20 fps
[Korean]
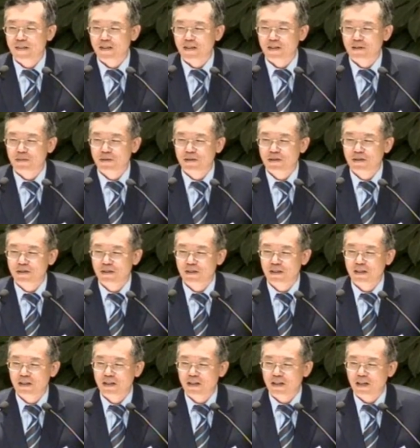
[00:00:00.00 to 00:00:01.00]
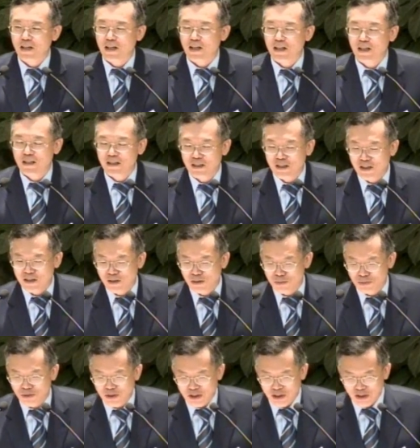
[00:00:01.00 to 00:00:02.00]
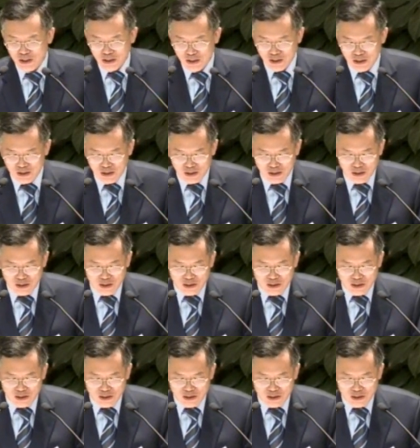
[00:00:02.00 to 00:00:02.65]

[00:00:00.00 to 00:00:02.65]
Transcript: 여러분, 하나님께서 우리에게